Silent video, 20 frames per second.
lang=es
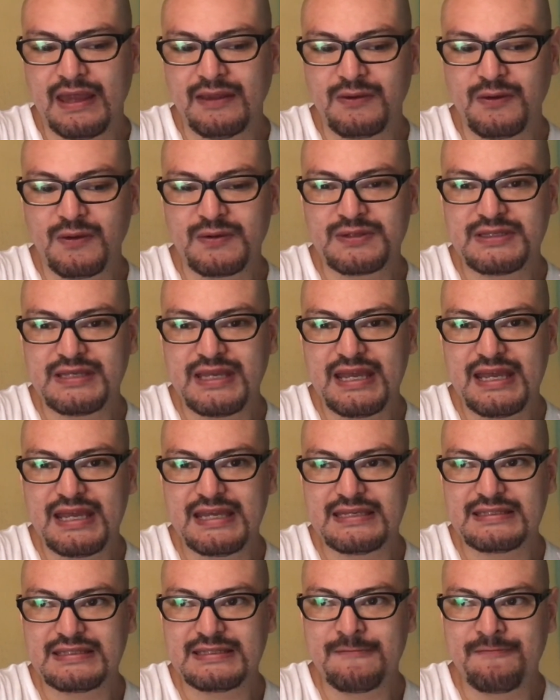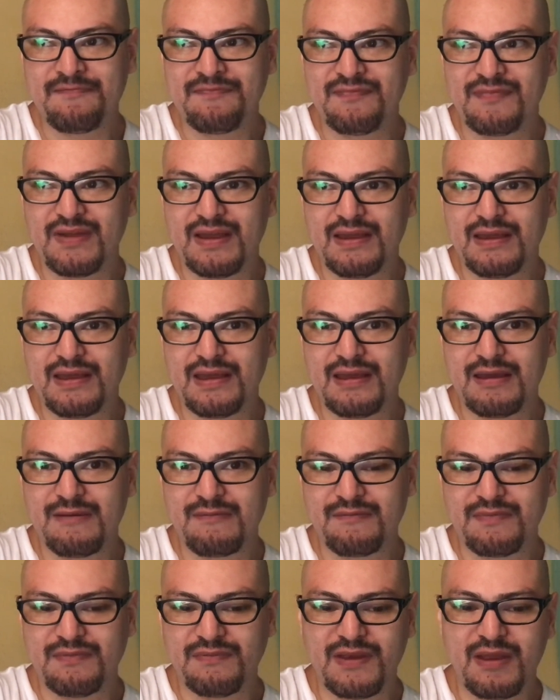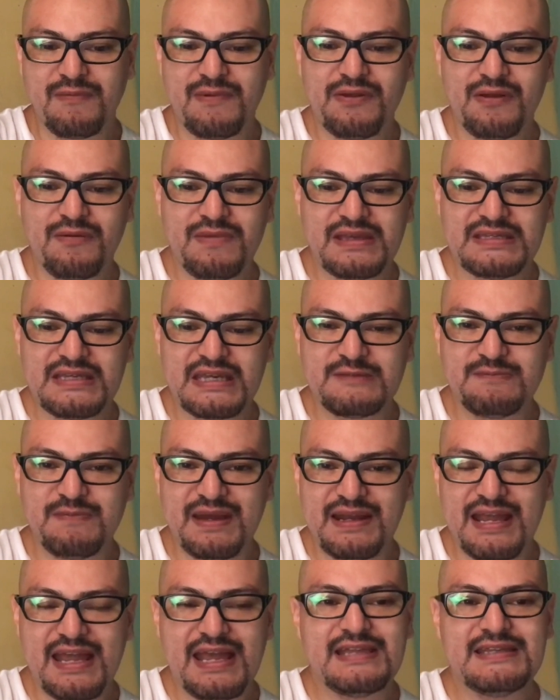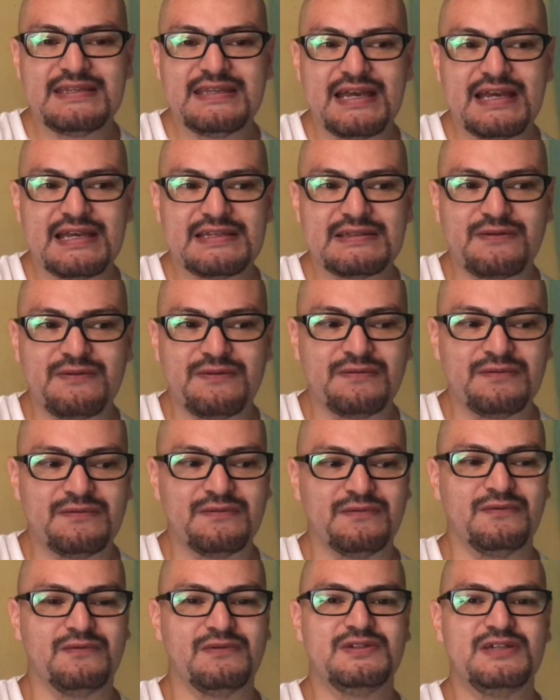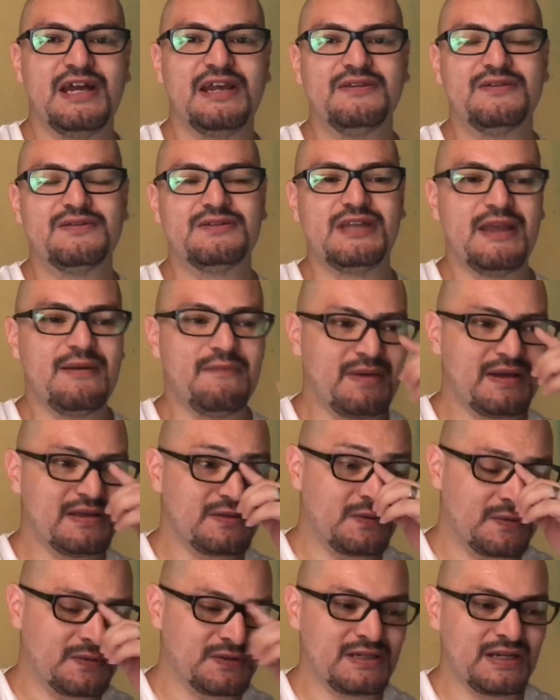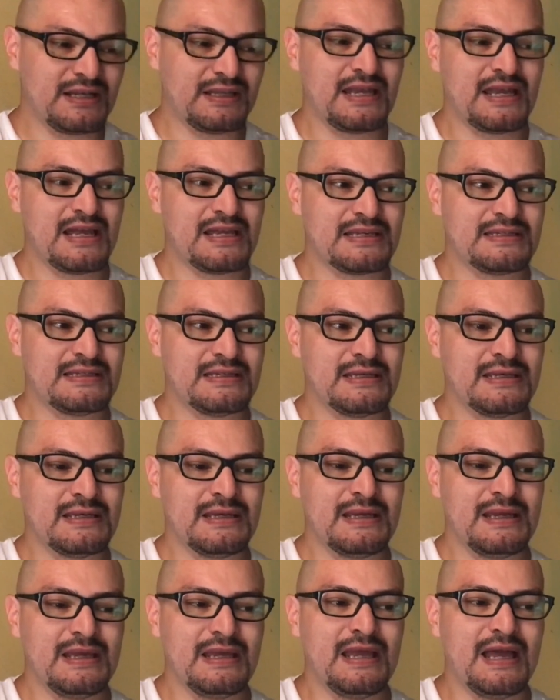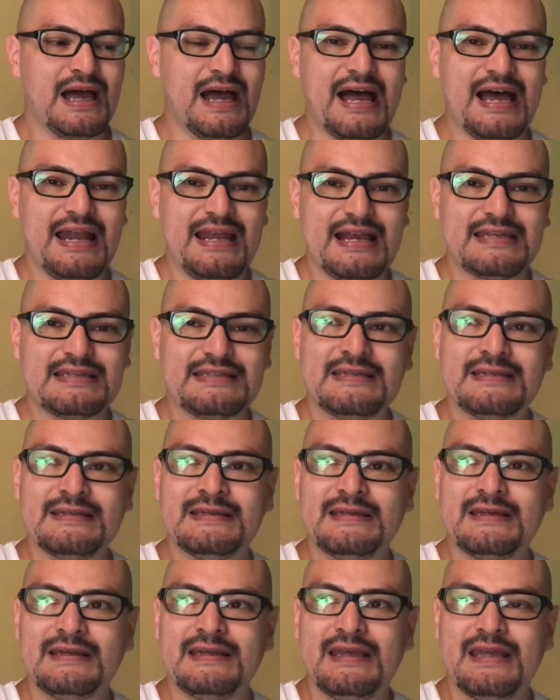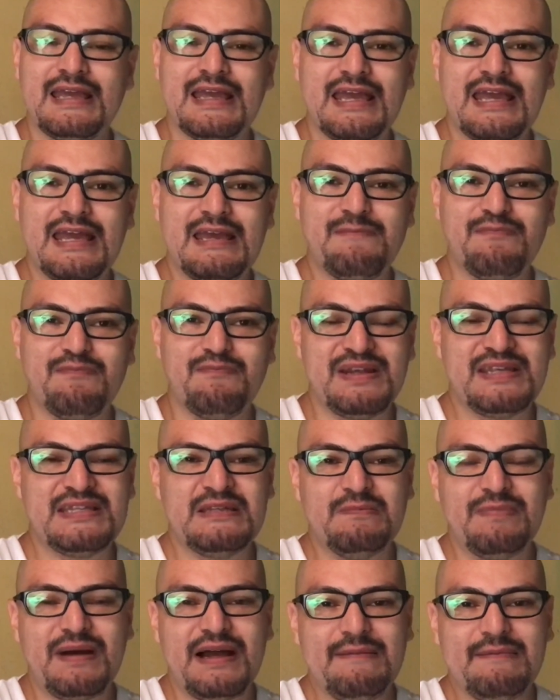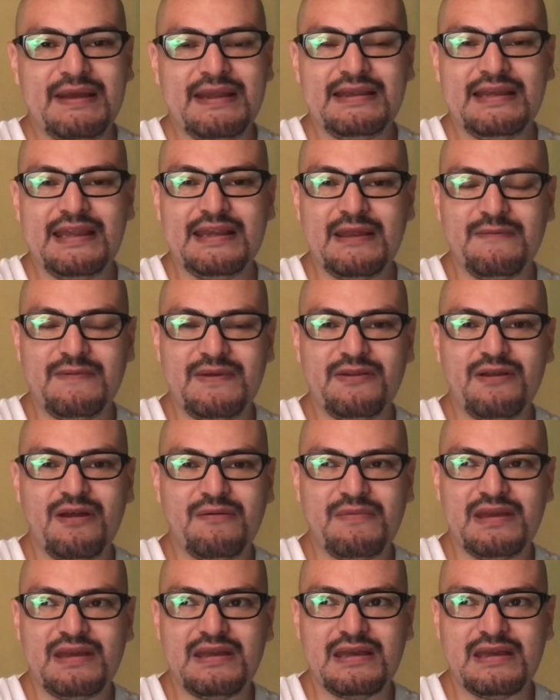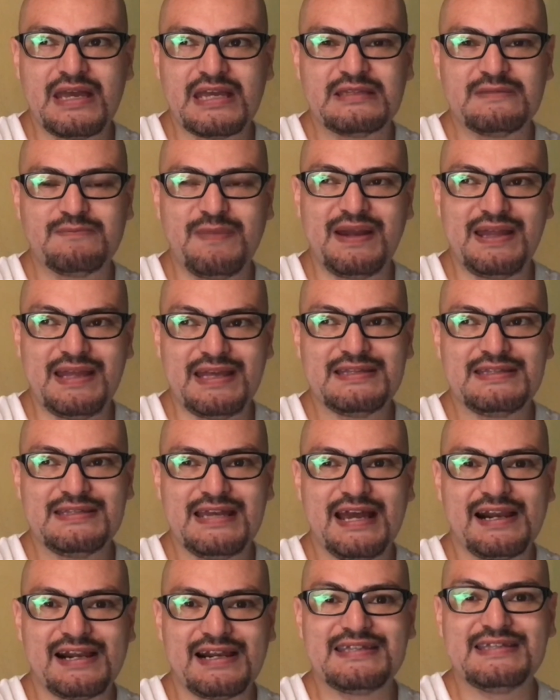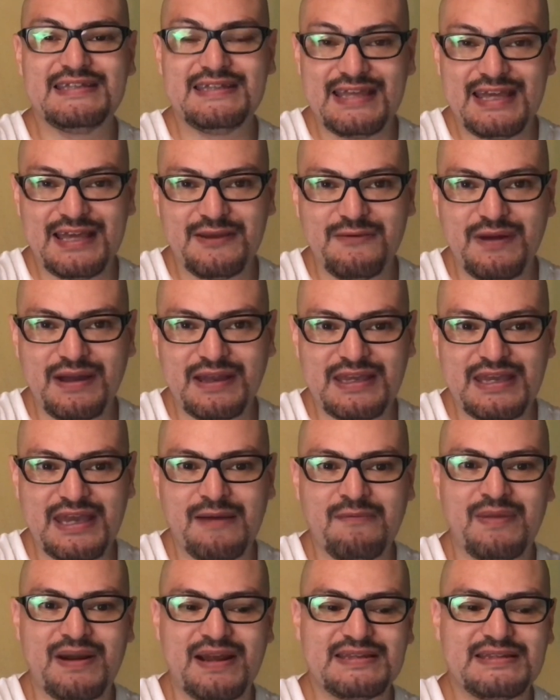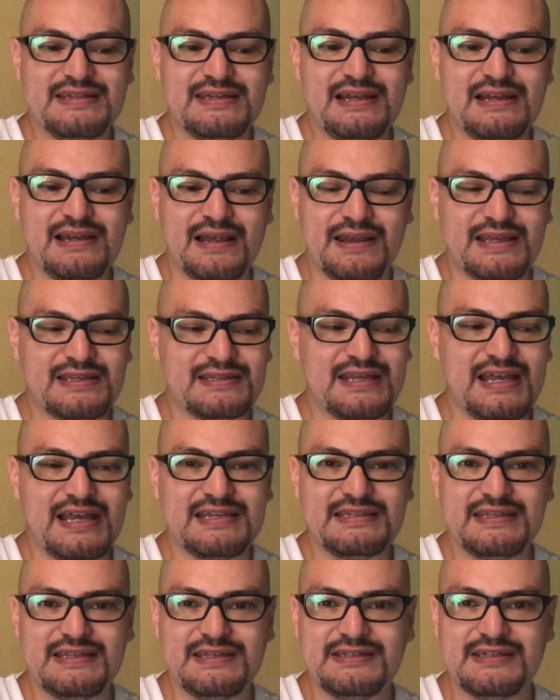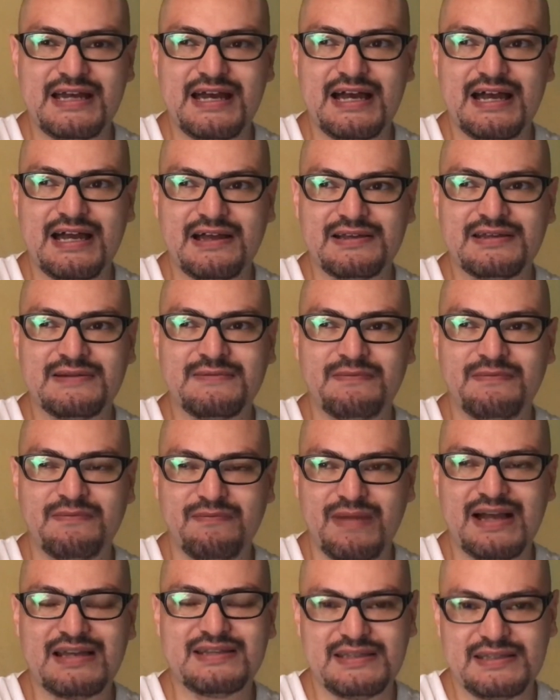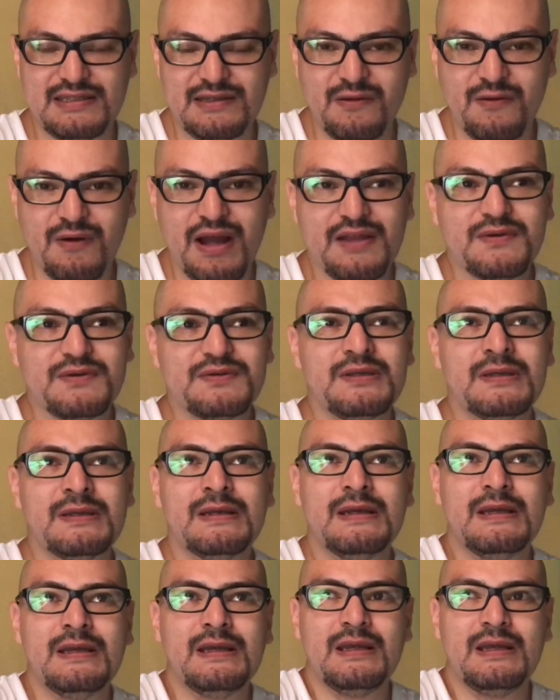Entonces, eh, debido a mis experiencias con ciertos temas, con ciertas áreas y principalmente debido a mi experiencia residiendo aquí en Brasil desde hace ya más de cinco años,